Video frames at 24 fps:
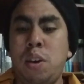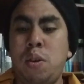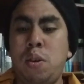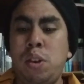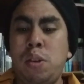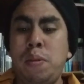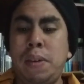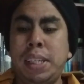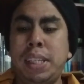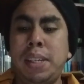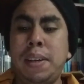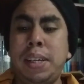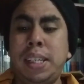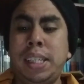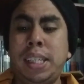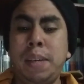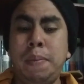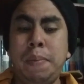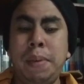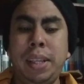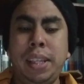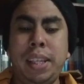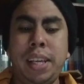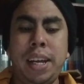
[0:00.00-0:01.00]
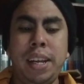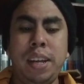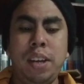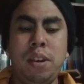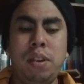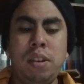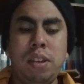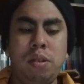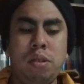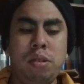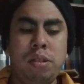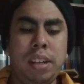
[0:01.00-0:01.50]
Cuando vas el
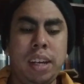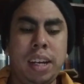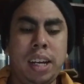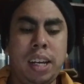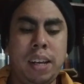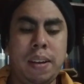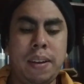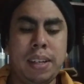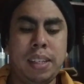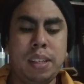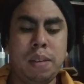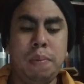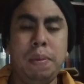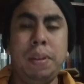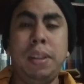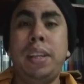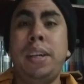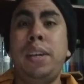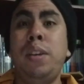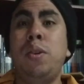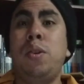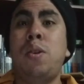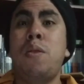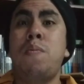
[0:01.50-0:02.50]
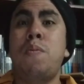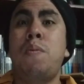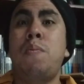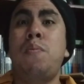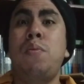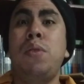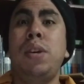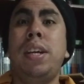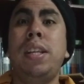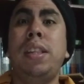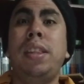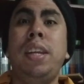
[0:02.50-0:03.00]
cementerio, nos describe el cementerio como
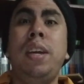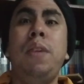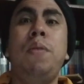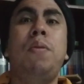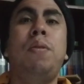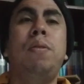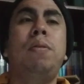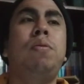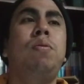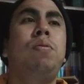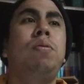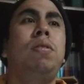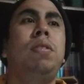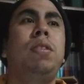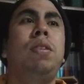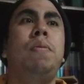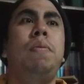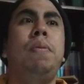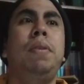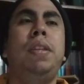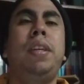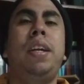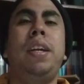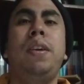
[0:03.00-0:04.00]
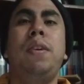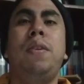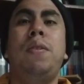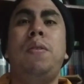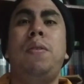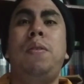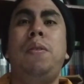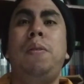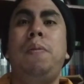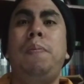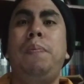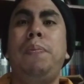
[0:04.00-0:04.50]
muy antiguo. Es un
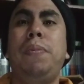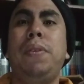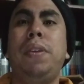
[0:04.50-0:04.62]
cementerio